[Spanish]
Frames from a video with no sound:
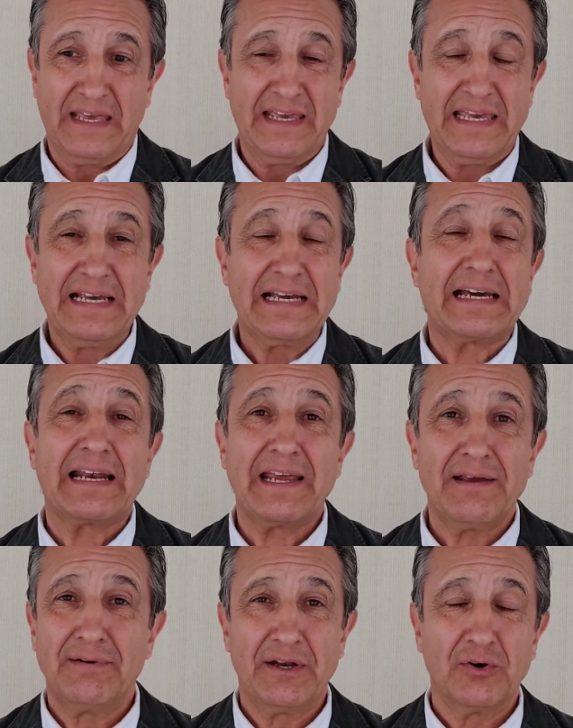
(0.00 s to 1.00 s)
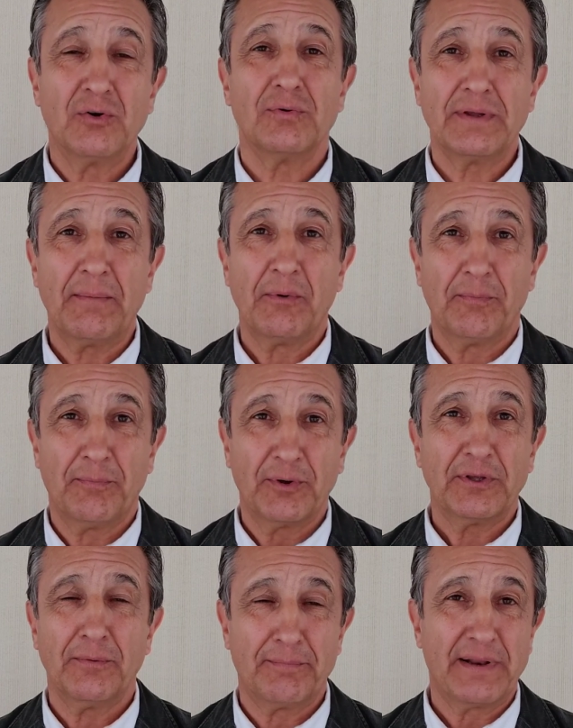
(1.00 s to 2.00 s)
increíble, no lo hubiéramos
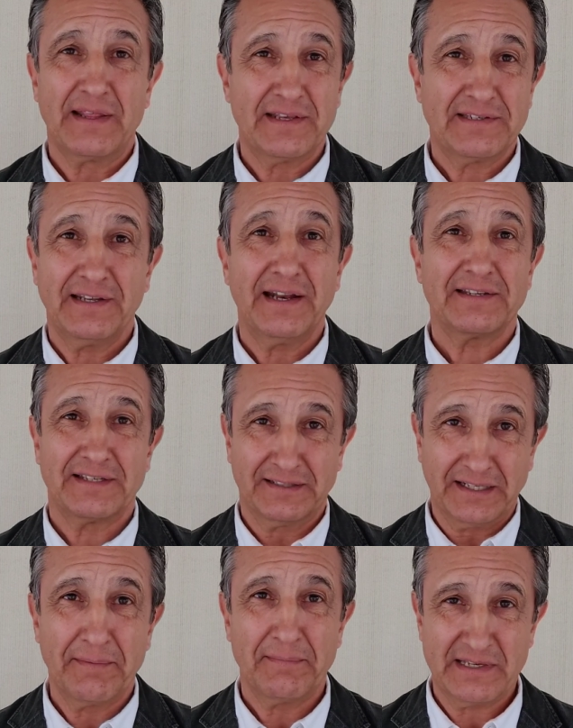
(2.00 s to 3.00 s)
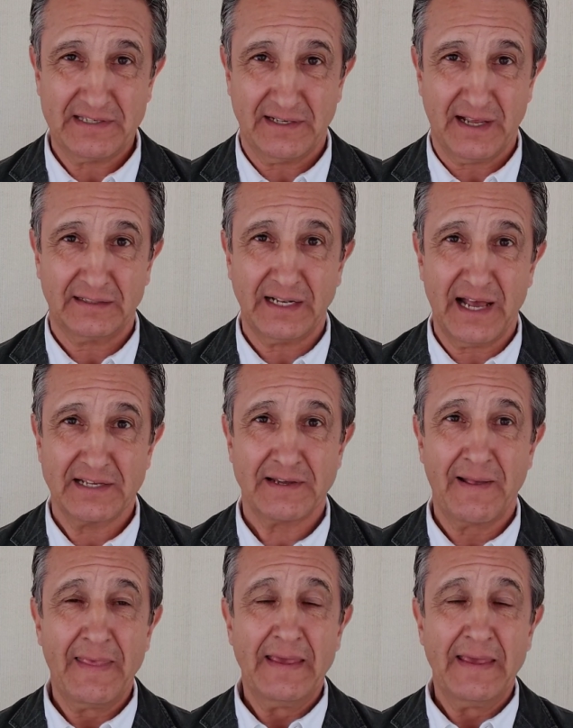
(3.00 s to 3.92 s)
podido predecir hace tres meses atrás.